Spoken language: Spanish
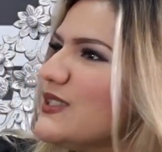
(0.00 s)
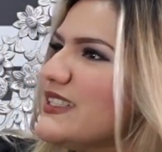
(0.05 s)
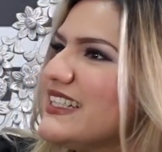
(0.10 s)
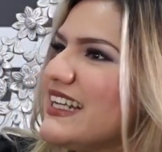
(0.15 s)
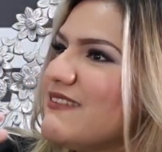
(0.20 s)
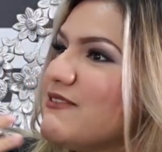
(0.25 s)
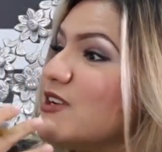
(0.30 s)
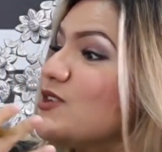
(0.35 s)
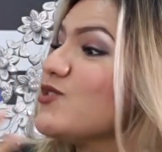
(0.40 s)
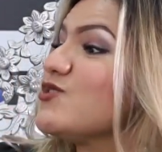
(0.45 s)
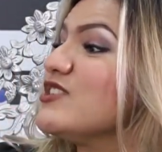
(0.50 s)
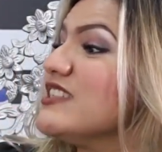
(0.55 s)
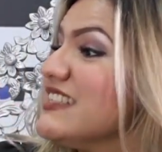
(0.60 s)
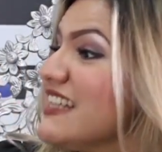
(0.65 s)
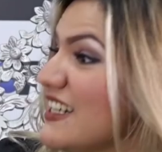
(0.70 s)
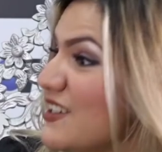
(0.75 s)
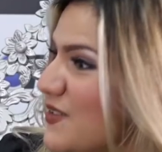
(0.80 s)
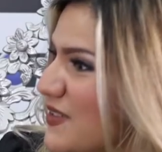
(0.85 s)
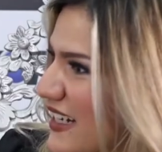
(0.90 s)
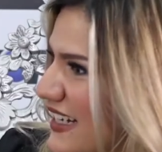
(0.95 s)
la
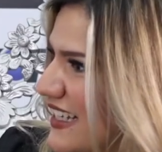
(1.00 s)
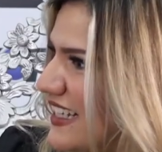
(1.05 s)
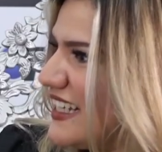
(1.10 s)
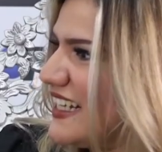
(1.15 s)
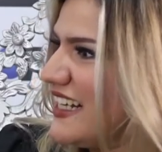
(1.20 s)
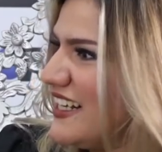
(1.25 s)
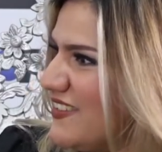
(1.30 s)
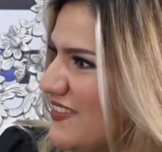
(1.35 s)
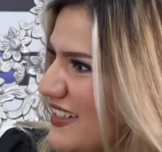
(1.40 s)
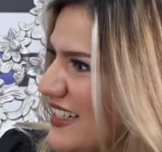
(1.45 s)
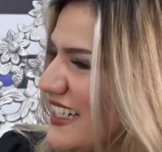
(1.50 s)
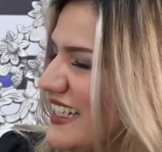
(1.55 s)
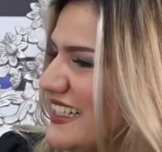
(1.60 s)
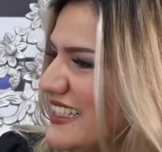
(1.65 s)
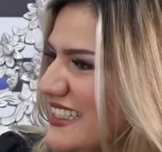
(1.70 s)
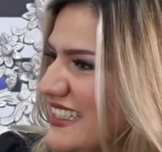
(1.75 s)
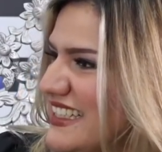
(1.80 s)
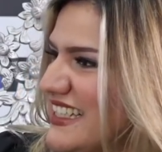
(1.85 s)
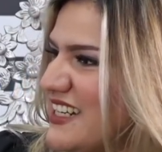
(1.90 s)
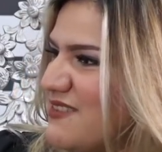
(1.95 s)
velocidad con la que habla
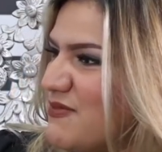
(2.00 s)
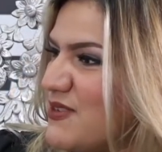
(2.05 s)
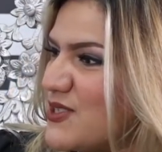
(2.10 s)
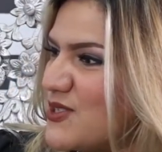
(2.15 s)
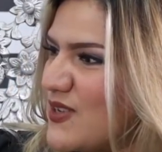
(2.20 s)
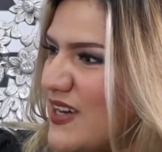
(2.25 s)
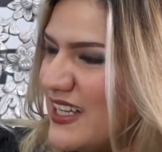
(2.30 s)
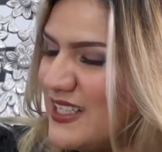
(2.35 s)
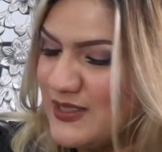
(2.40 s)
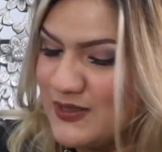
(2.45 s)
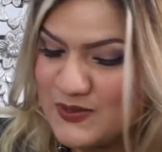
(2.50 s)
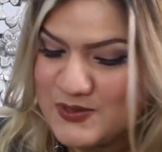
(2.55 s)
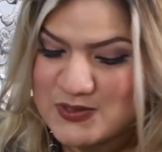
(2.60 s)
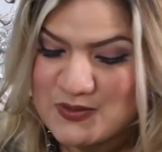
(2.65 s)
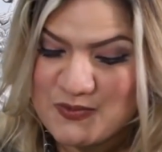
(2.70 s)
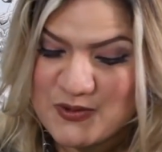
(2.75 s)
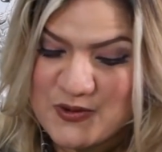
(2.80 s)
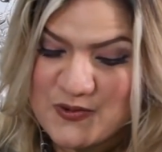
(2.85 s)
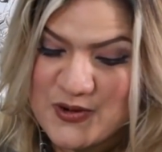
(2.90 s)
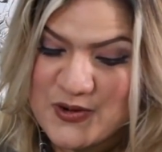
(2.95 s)
el personaje y todo eso.
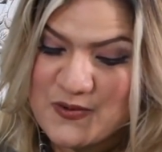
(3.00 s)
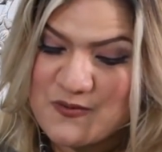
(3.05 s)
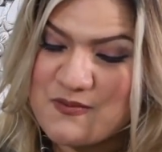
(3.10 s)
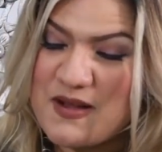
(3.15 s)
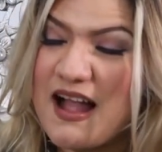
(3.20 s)
Pero bueno,